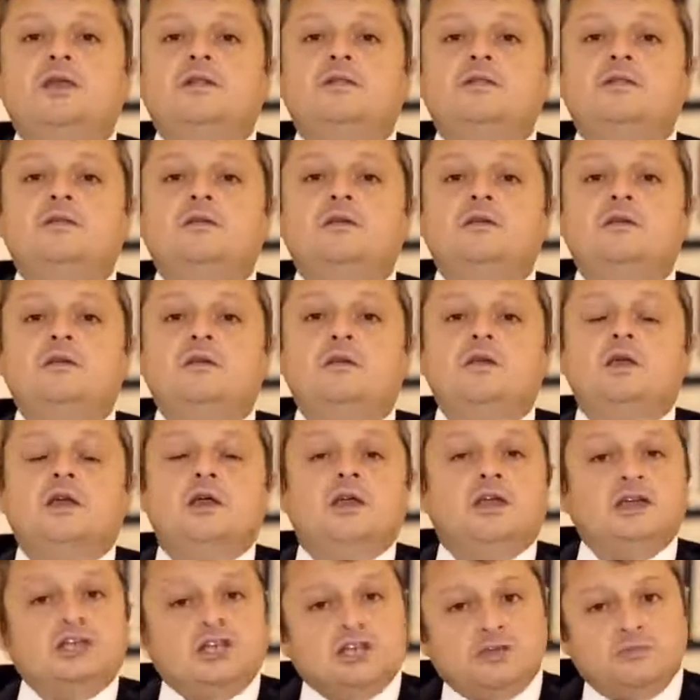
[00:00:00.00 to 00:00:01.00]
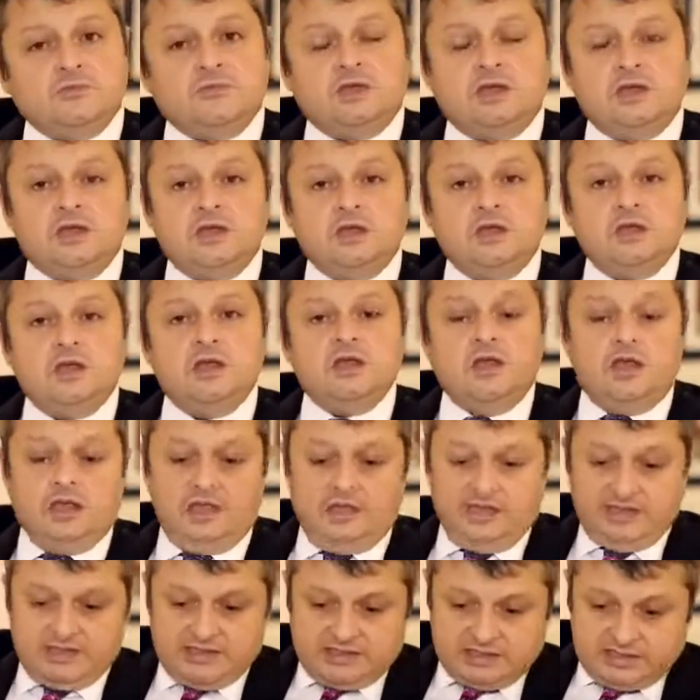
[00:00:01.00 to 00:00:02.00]
gitti. Şimdi
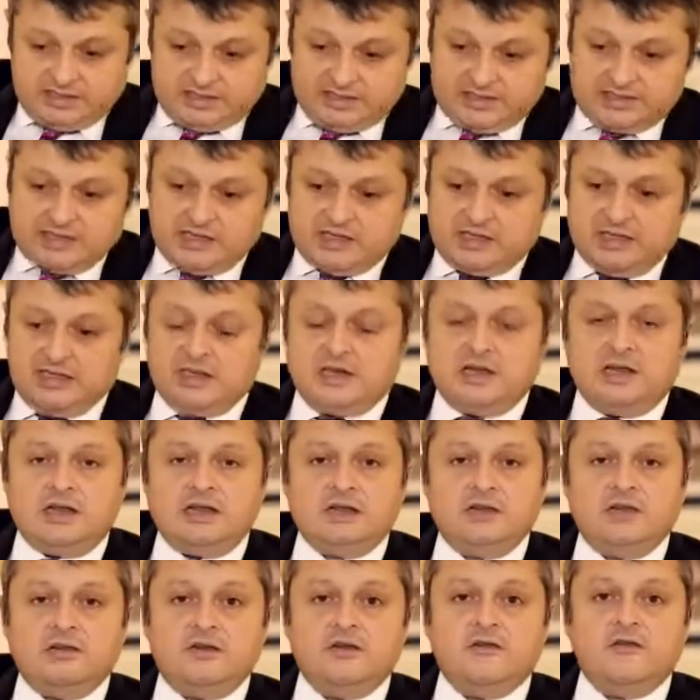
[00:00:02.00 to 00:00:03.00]
istatistiklere